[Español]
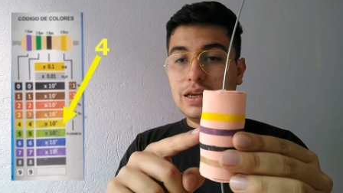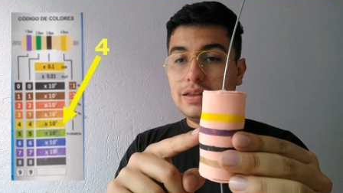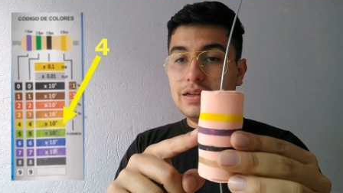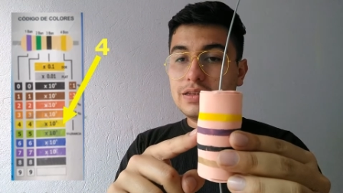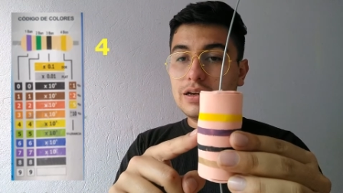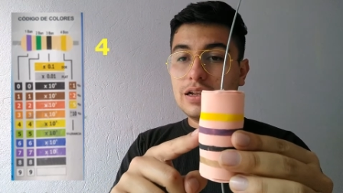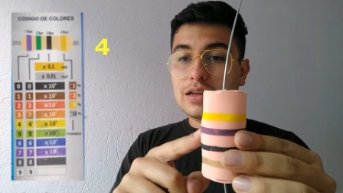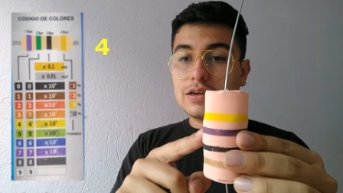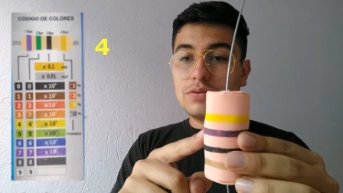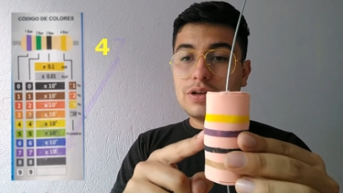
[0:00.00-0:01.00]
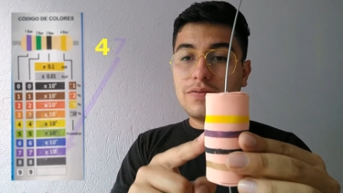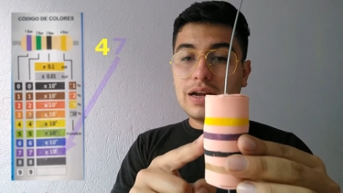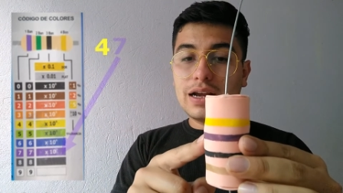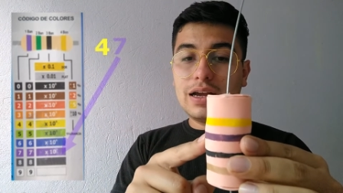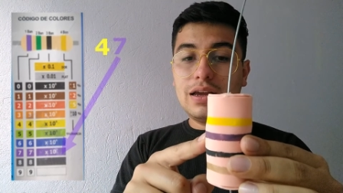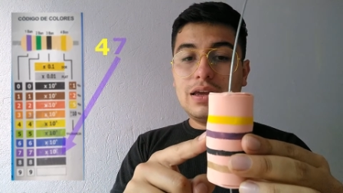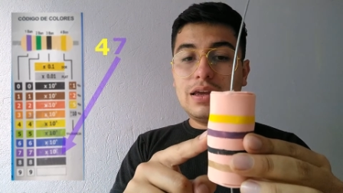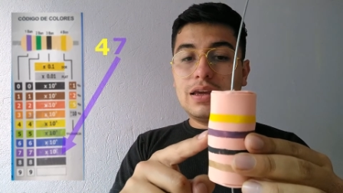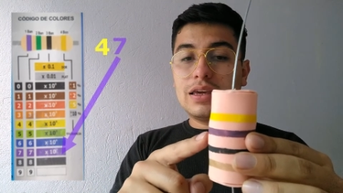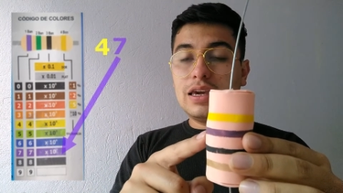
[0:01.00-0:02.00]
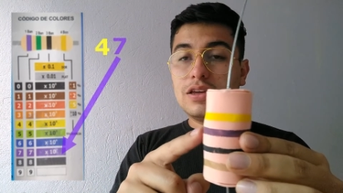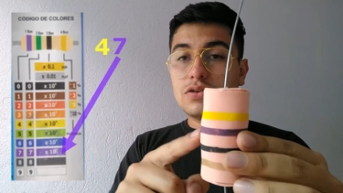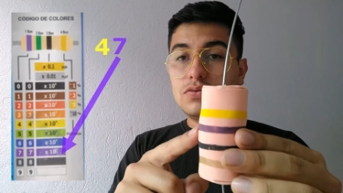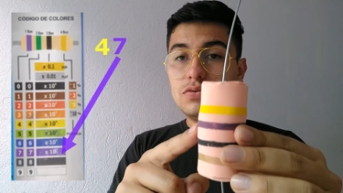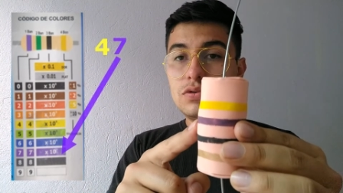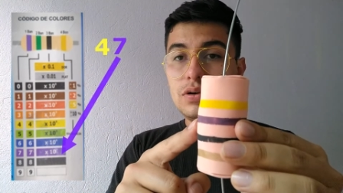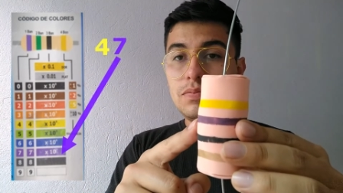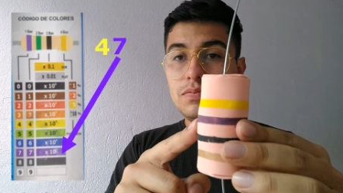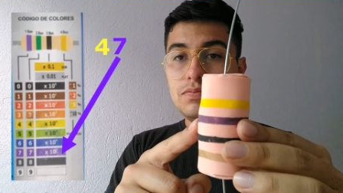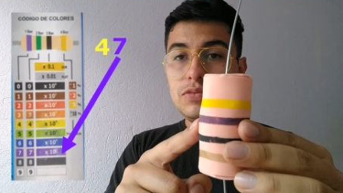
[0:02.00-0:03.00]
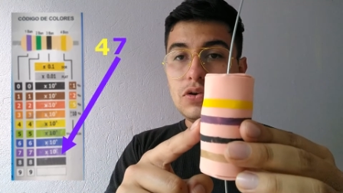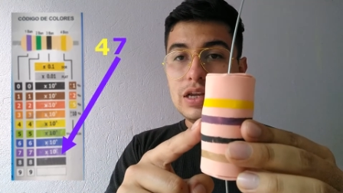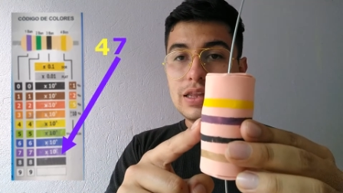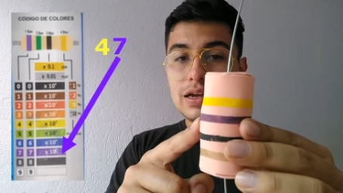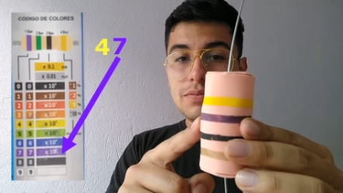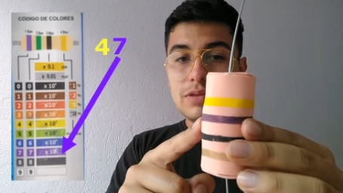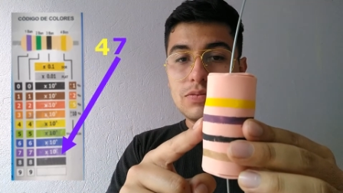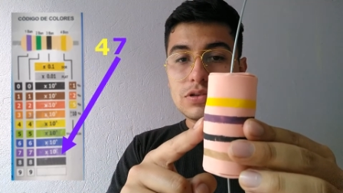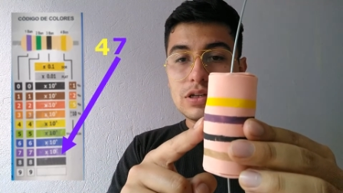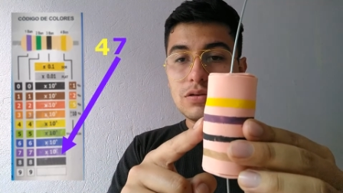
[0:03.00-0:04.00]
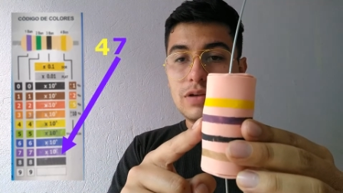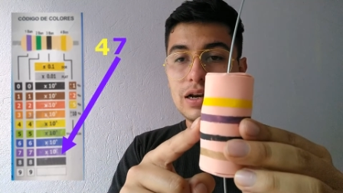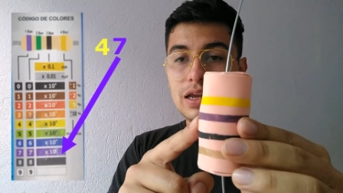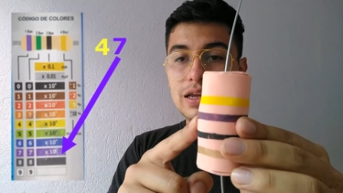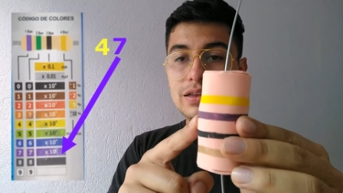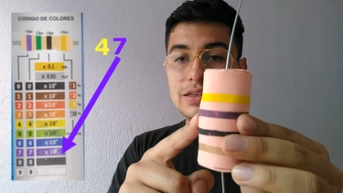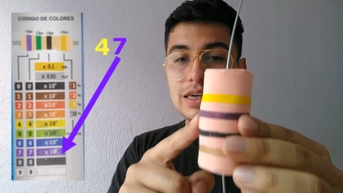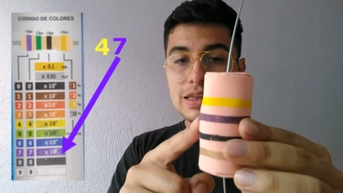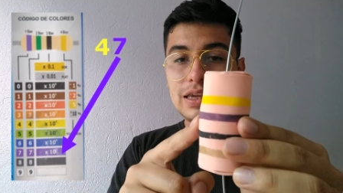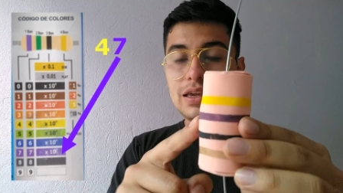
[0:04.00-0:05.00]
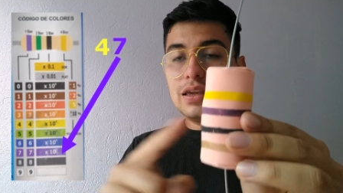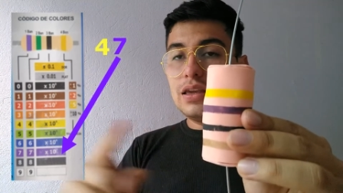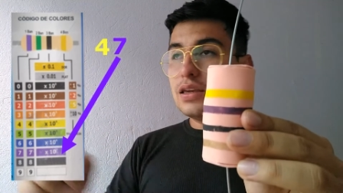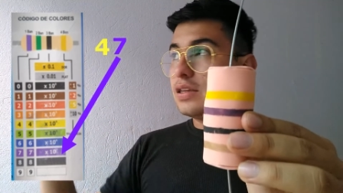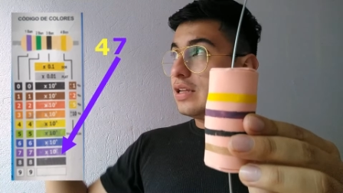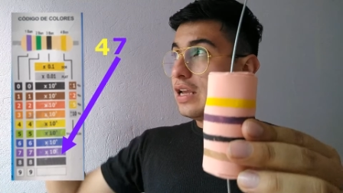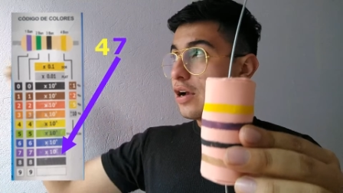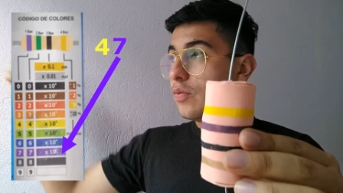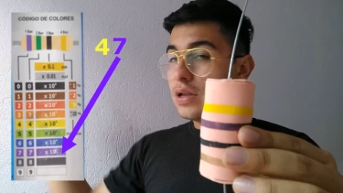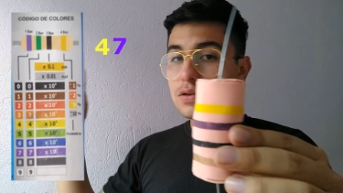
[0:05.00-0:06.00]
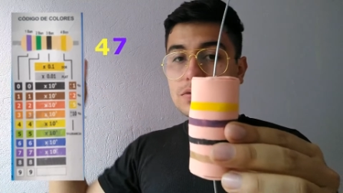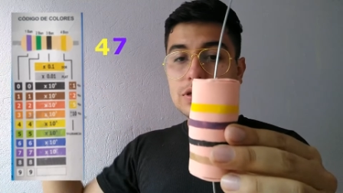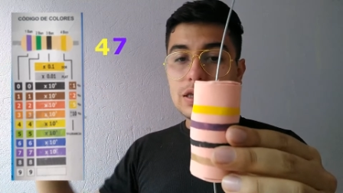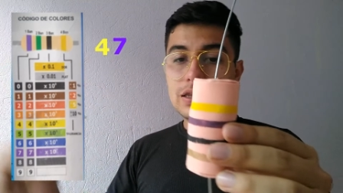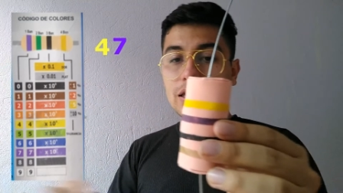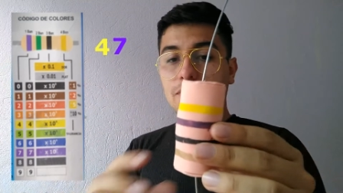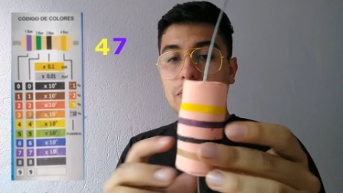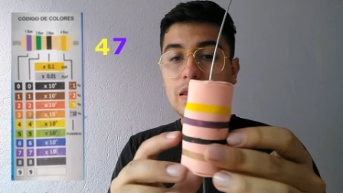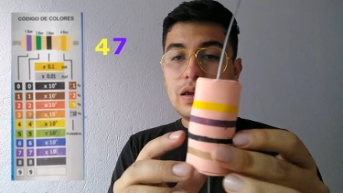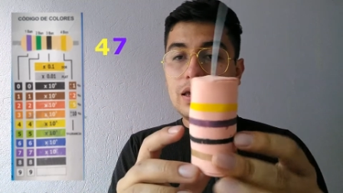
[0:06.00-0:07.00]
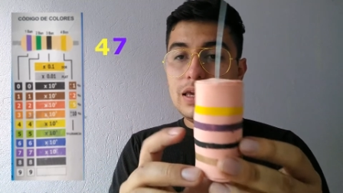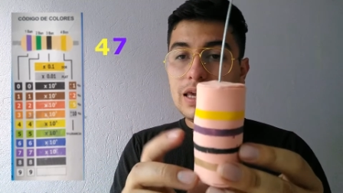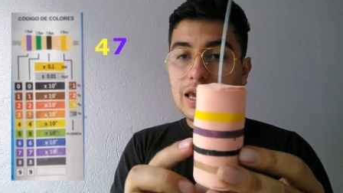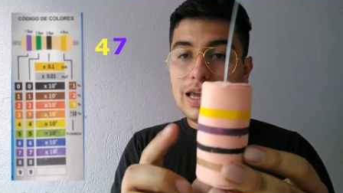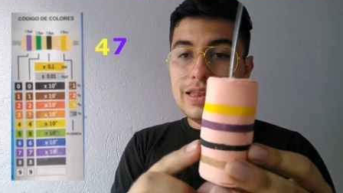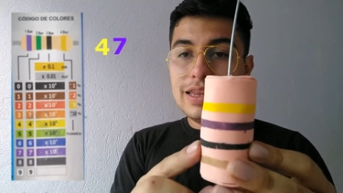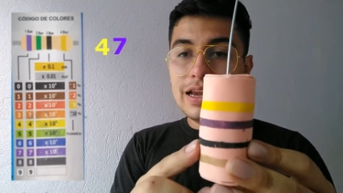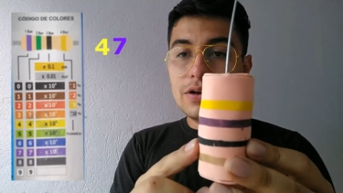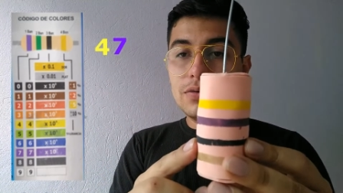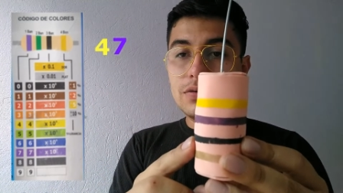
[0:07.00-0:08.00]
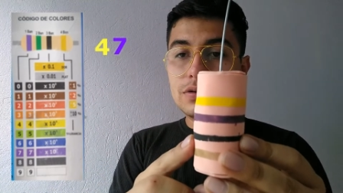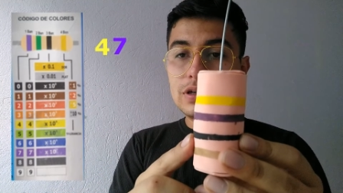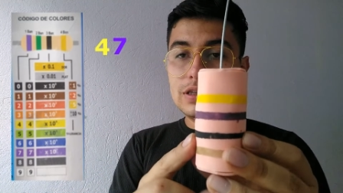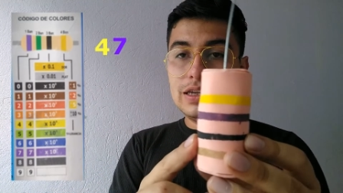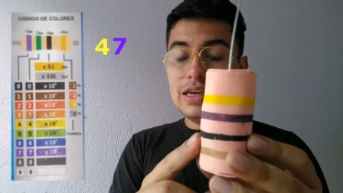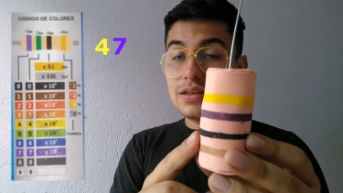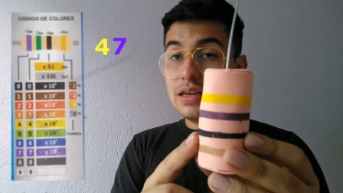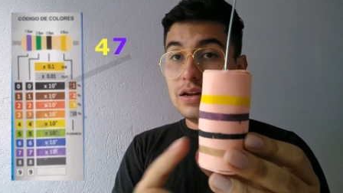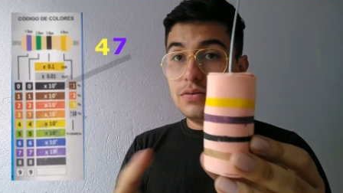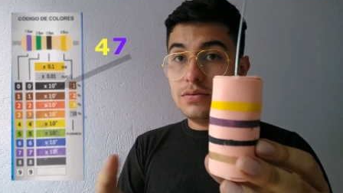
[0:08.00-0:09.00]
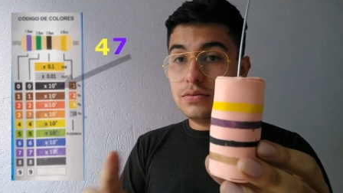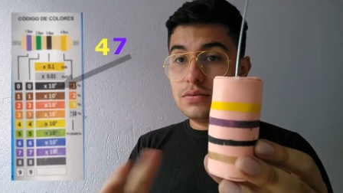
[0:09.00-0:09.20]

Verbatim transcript: el de la segunda franja que es un violeta, vamos a tomar el 7, y sería 4, 7 y el negro que sería 0